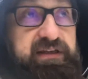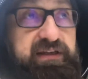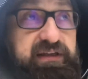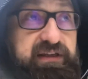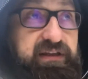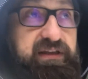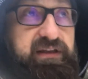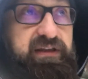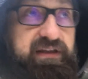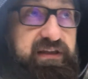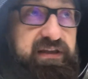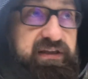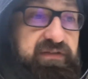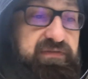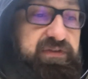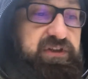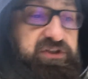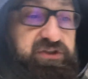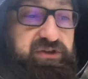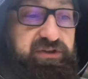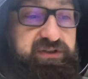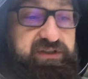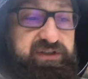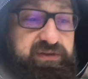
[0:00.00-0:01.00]
Y,
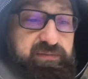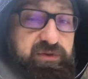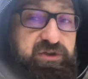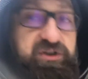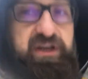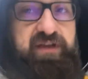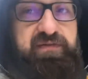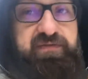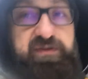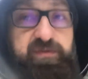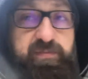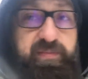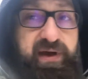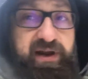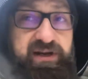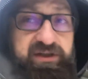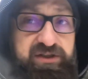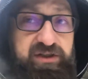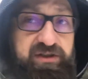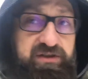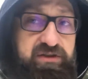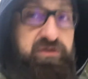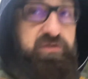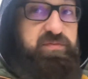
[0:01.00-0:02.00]
wierzący może nawet
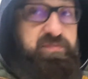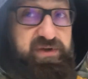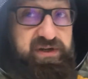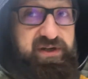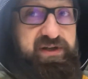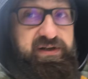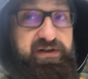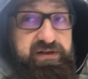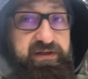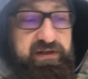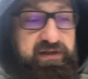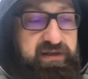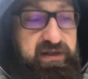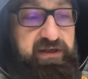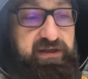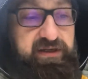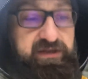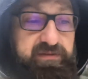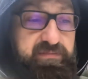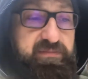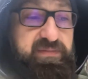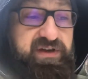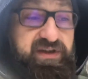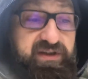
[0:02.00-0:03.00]
bardziej niż my,
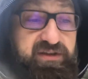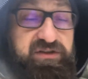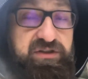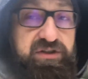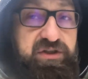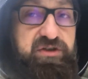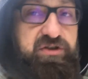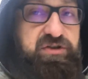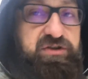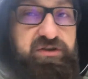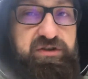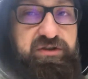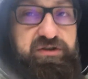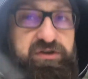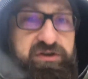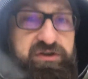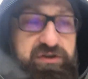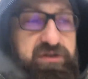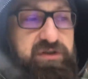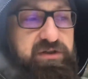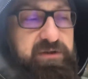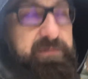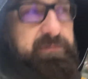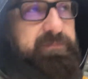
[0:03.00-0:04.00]
my etniczni
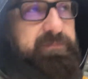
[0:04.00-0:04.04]
Żydzi.